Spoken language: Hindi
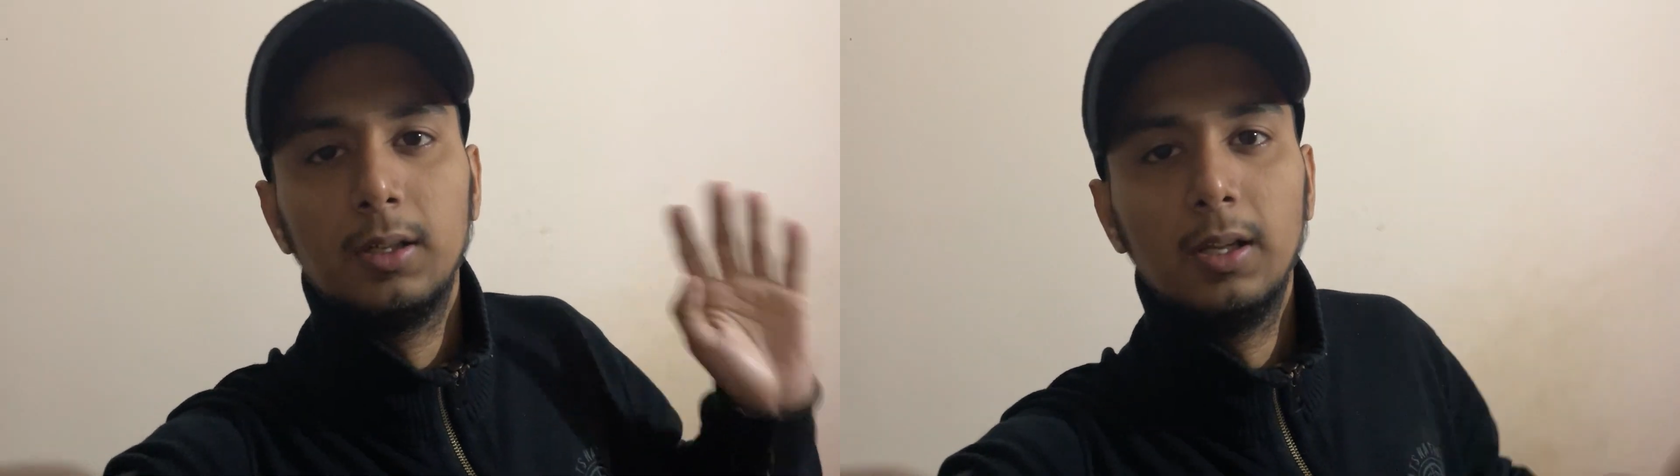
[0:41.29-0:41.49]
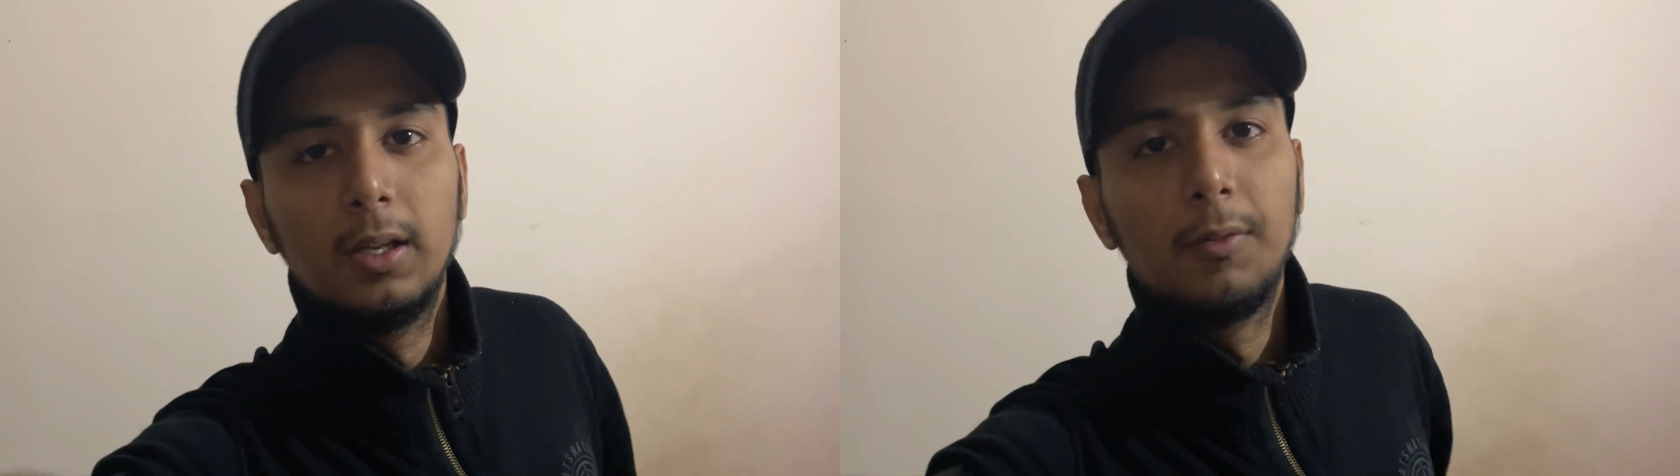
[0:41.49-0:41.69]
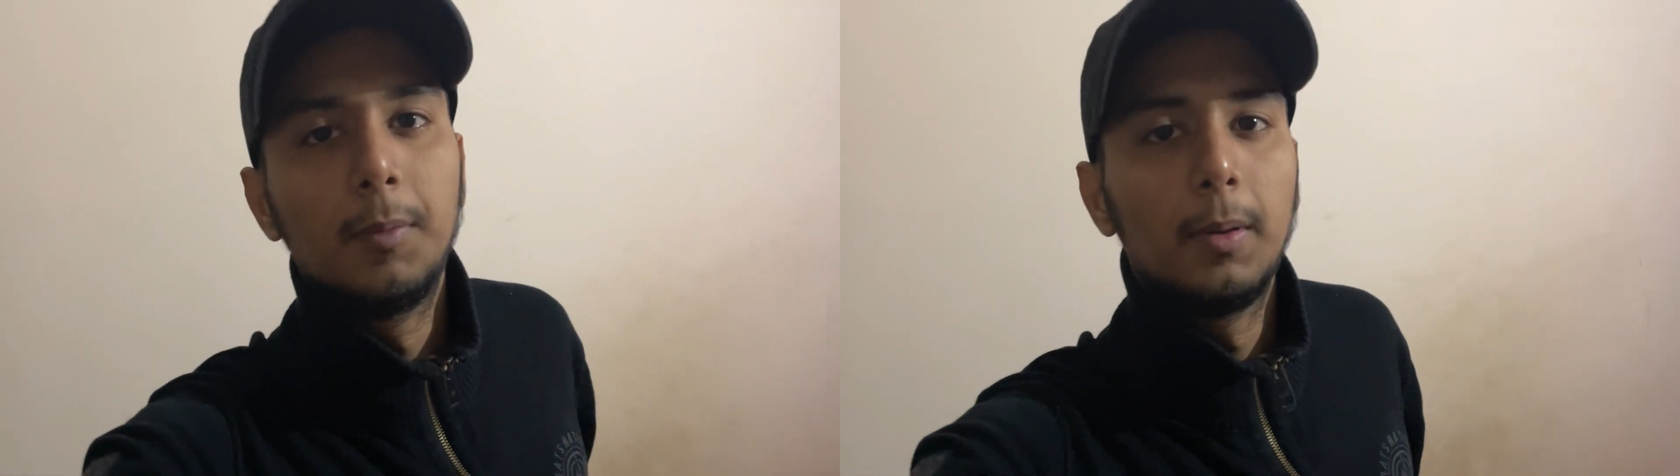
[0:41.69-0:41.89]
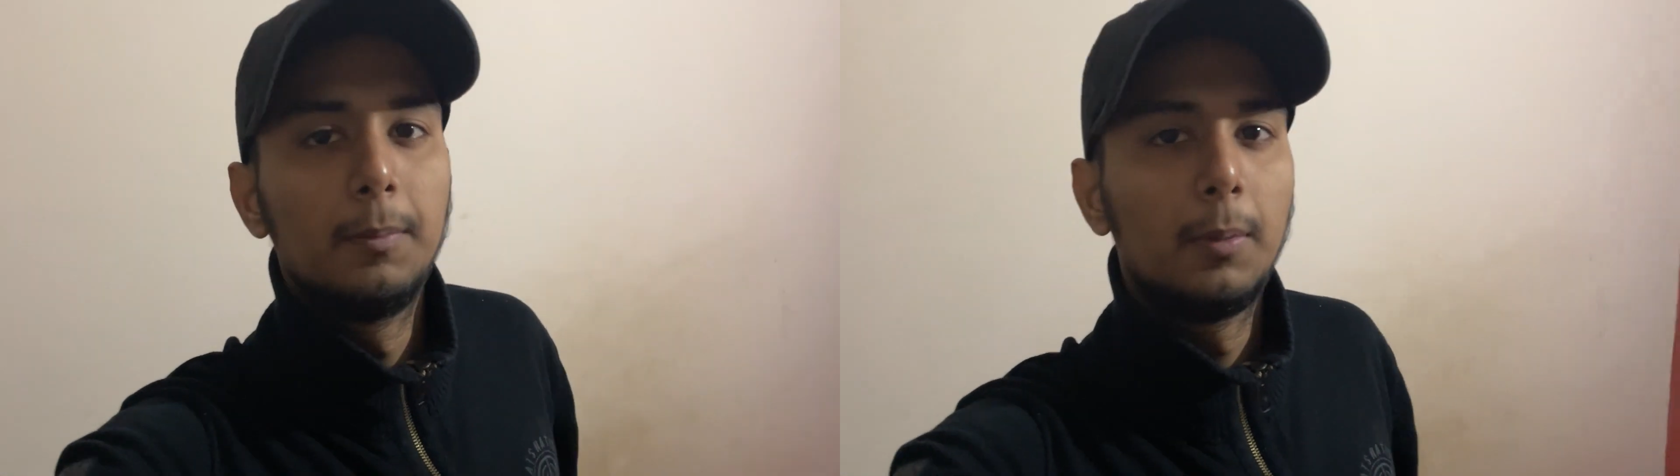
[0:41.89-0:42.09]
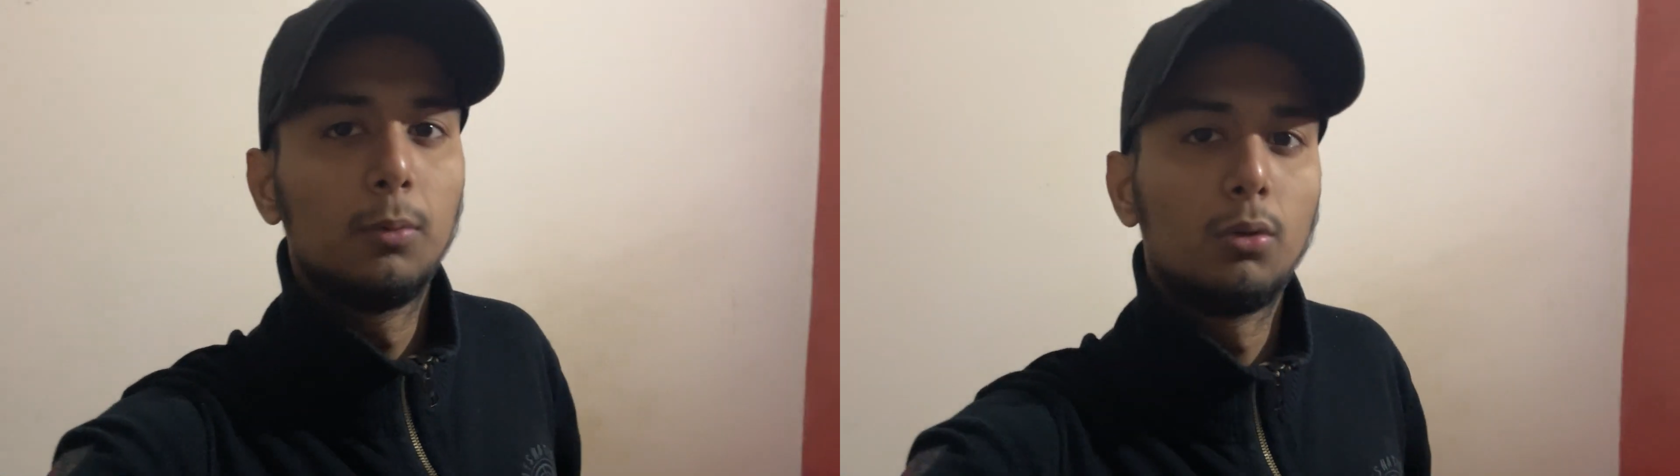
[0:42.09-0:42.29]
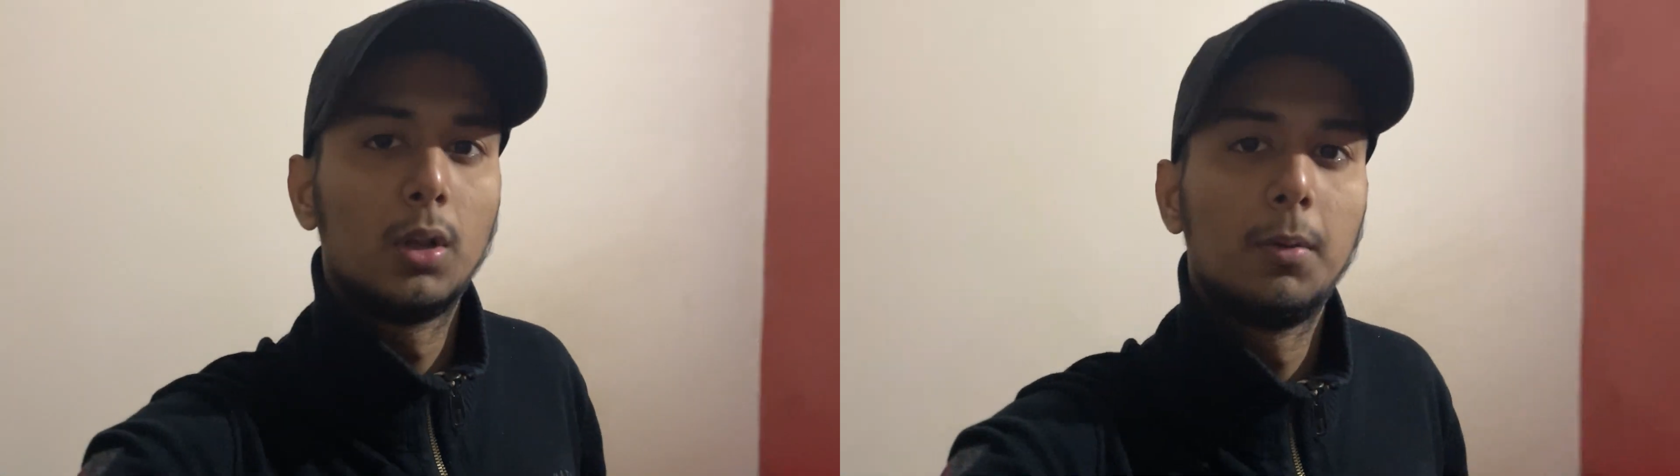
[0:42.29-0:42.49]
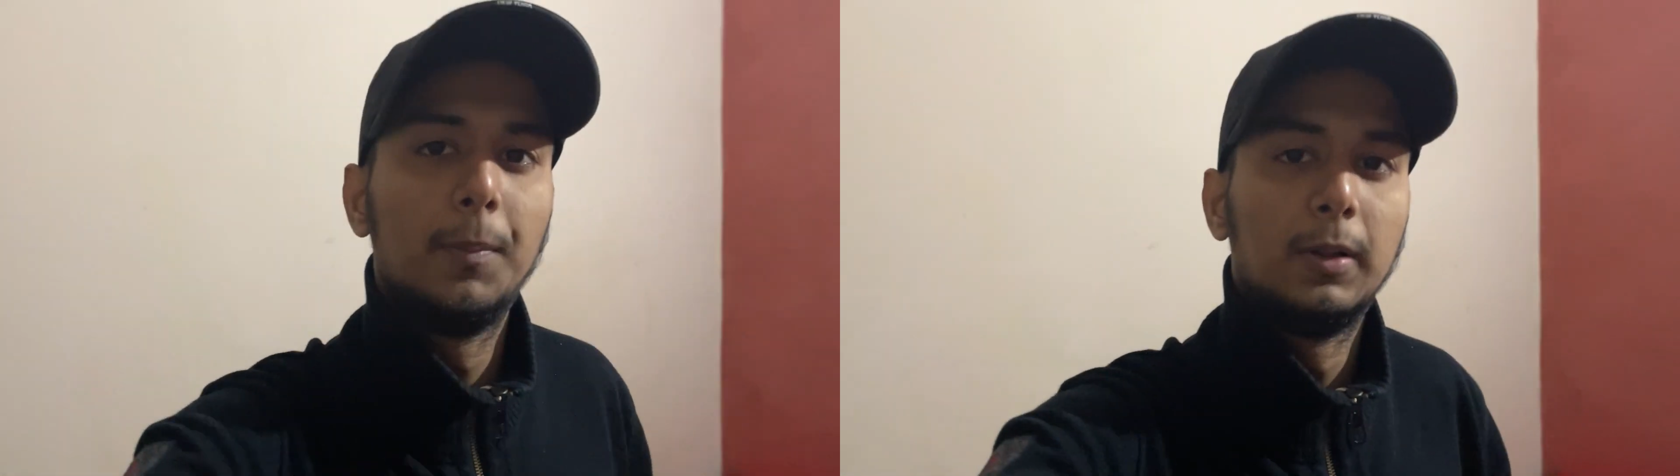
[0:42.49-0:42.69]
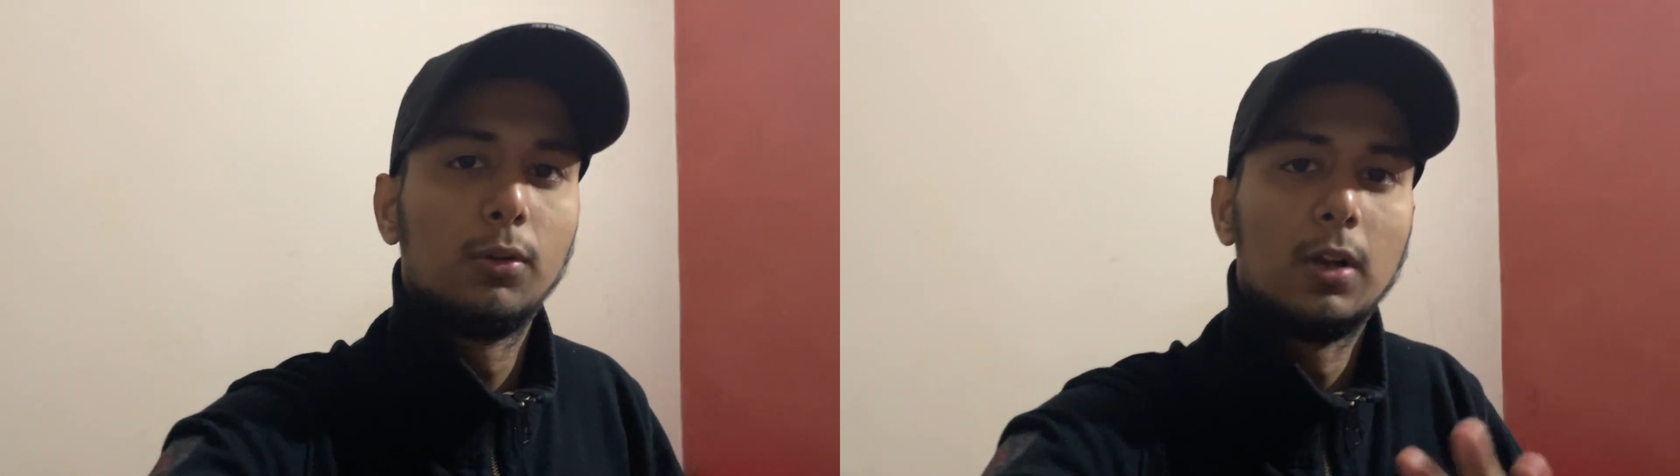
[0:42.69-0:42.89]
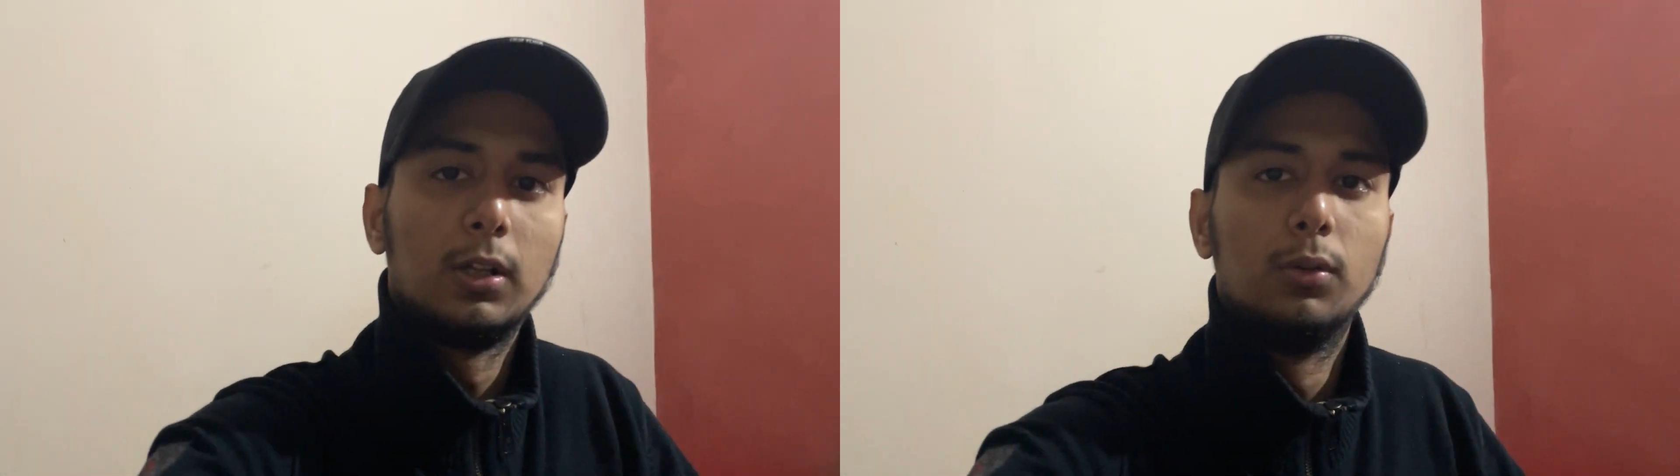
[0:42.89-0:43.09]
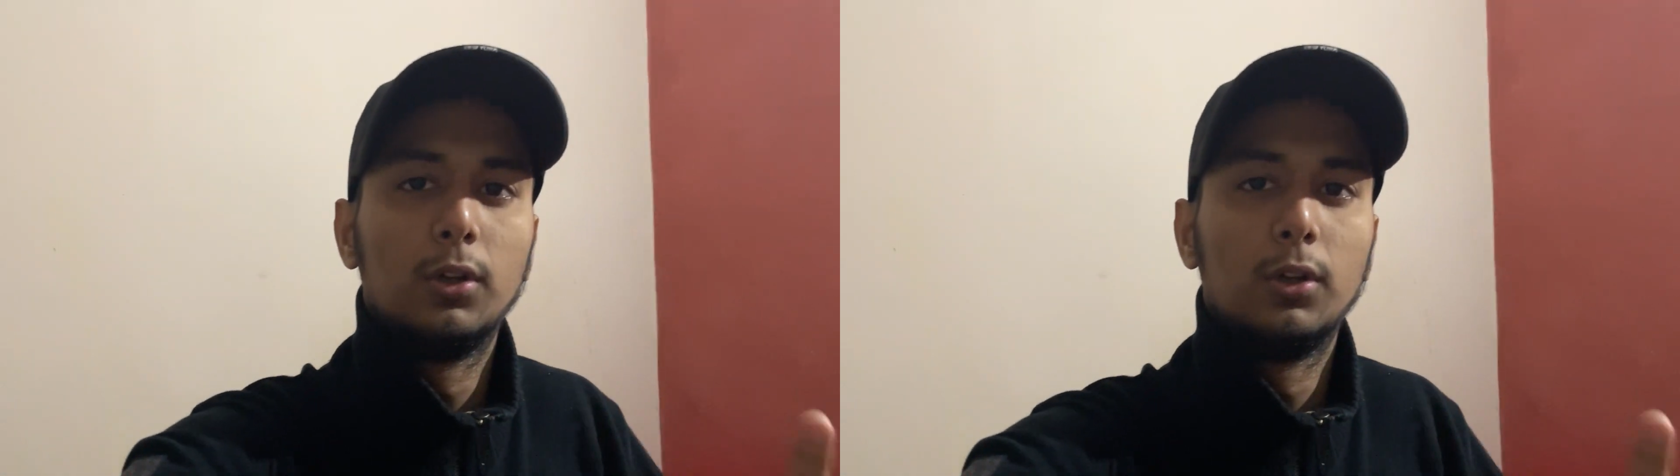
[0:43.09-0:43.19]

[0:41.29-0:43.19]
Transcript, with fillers: ठीक है फिर मैं भी आपको थोड़ी देर में मिलता हूँ नहा धो